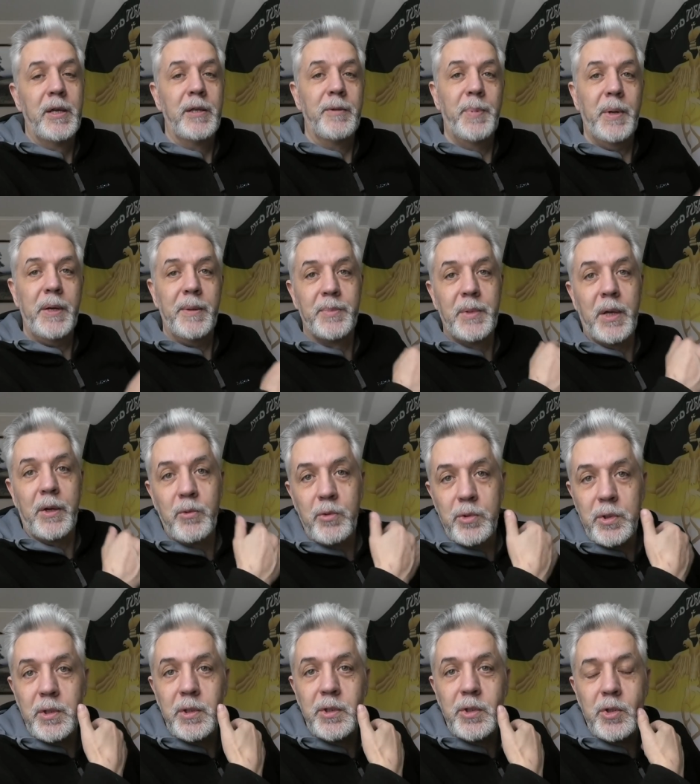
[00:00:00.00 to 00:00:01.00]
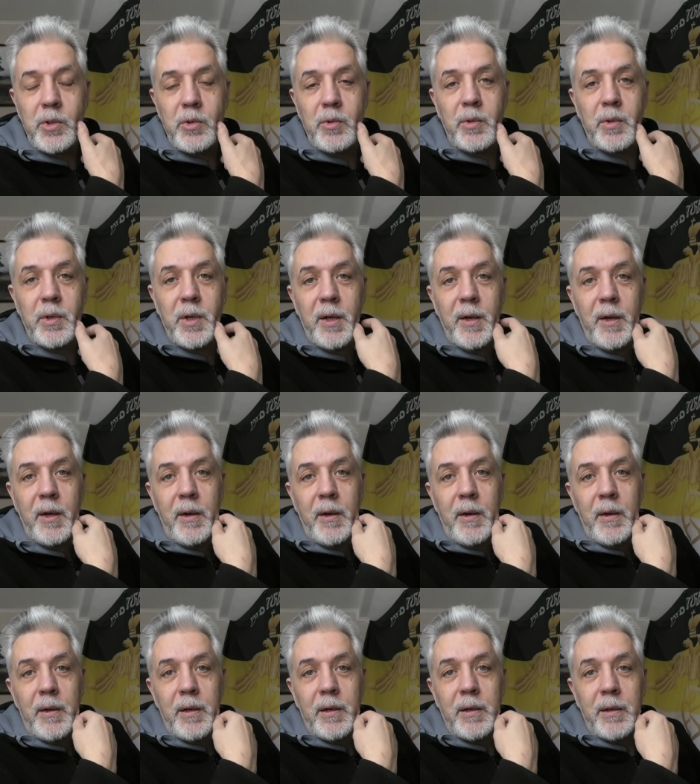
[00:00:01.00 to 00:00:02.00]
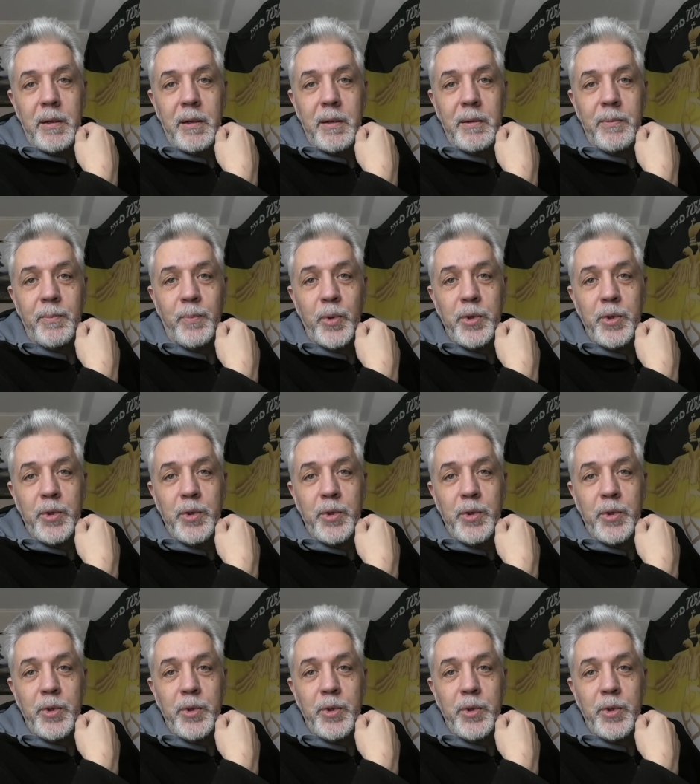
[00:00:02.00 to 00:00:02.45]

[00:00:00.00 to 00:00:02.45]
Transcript: Теперь обнаружилось, что Э,